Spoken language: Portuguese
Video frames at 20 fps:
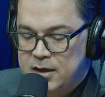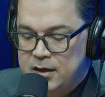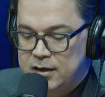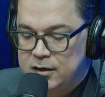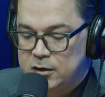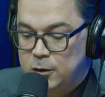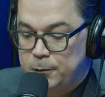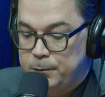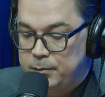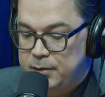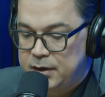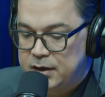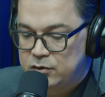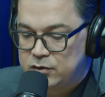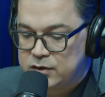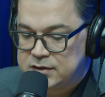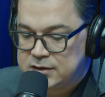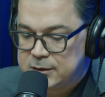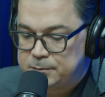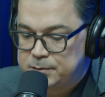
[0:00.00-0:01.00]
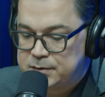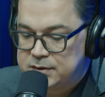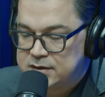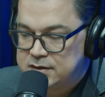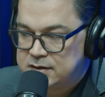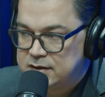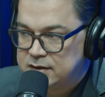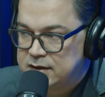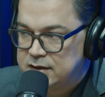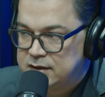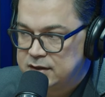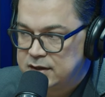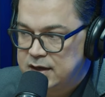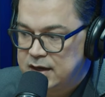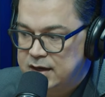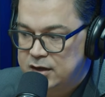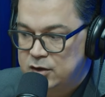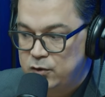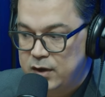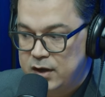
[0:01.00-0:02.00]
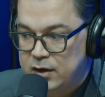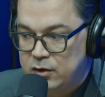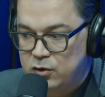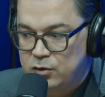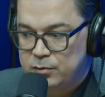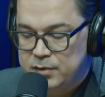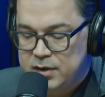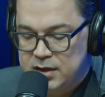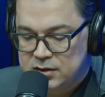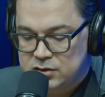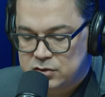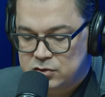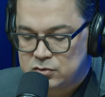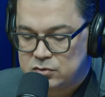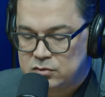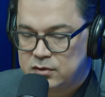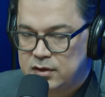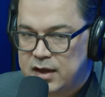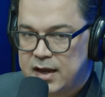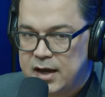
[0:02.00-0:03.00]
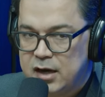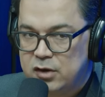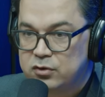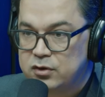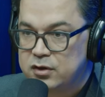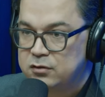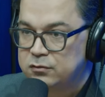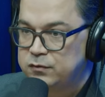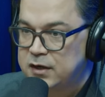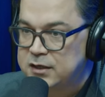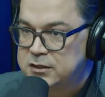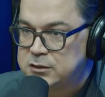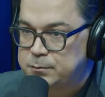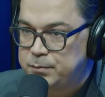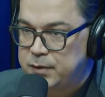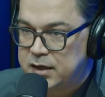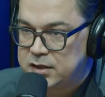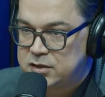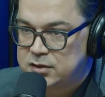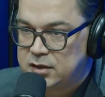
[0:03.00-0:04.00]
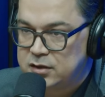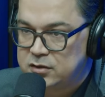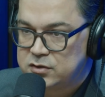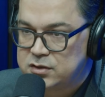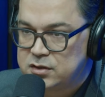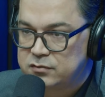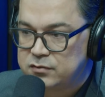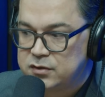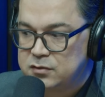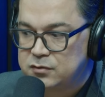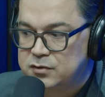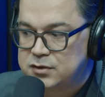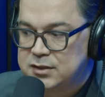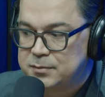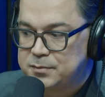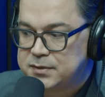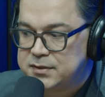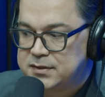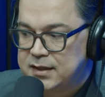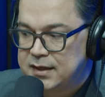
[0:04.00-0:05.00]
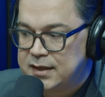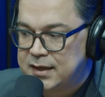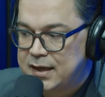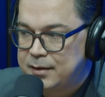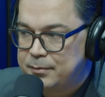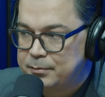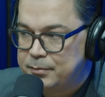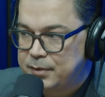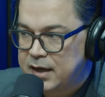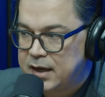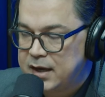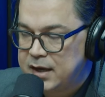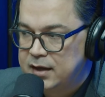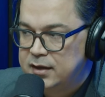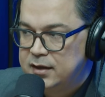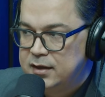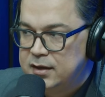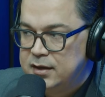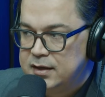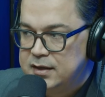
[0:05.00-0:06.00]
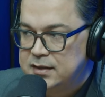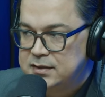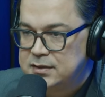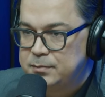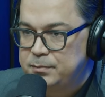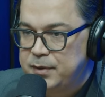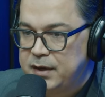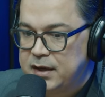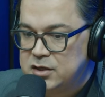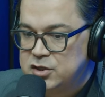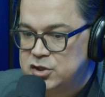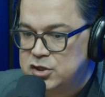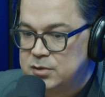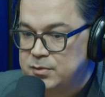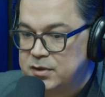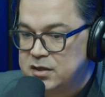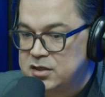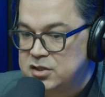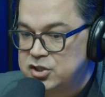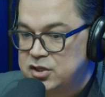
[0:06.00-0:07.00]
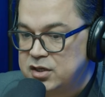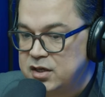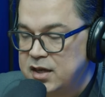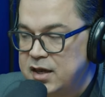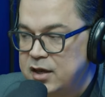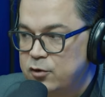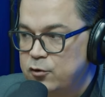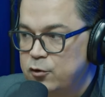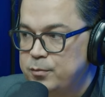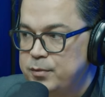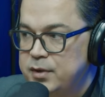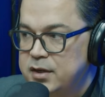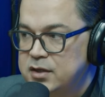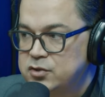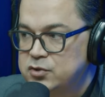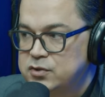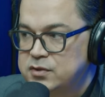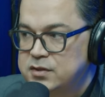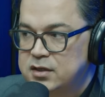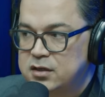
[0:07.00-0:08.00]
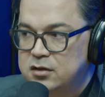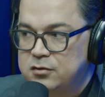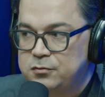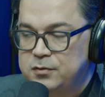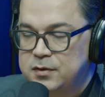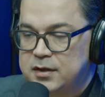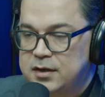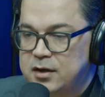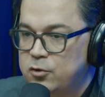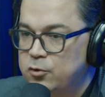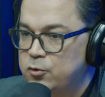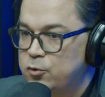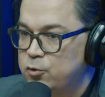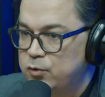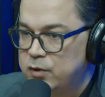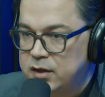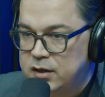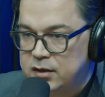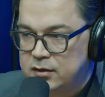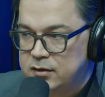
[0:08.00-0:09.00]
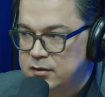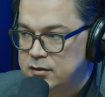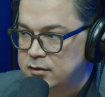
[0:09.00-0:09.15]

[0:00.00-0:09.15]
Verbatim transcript: Então a primeira coisa que você precisa entender é que o recomeço é algo que faz parte da nossa vida e você precisa quebrar esse paradigma de que recomeço significa algo ruim.